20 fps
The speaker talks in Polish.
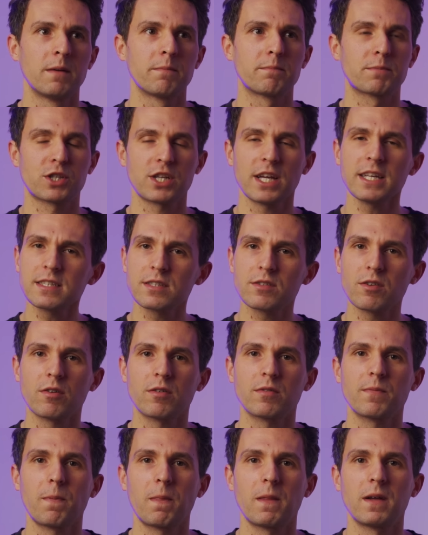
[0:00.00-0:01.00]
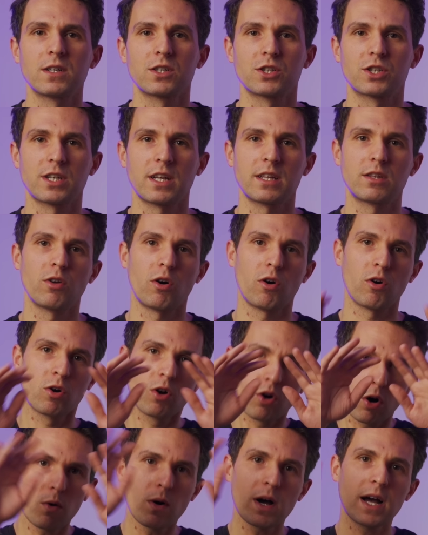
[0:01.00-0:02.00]
Przez to, że
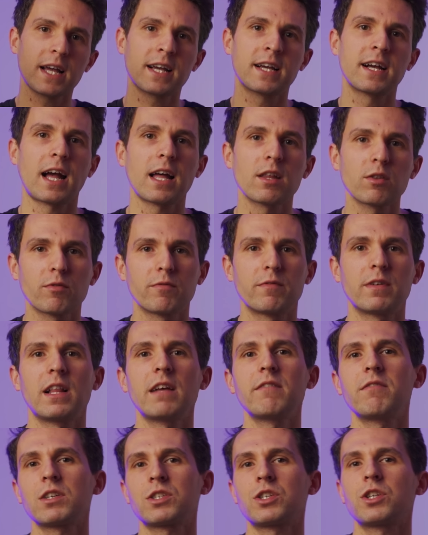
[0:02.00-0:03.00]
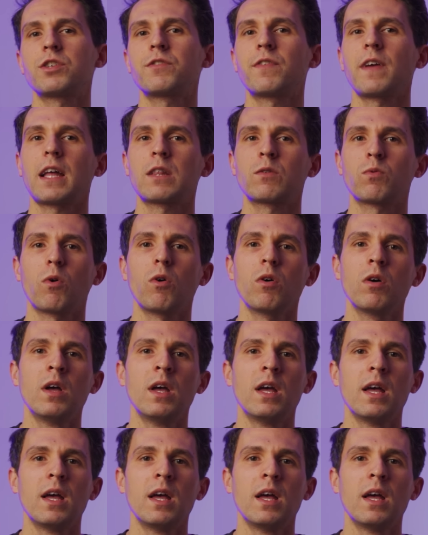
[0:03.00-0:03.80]
dookoła ekranu wylewa się światło,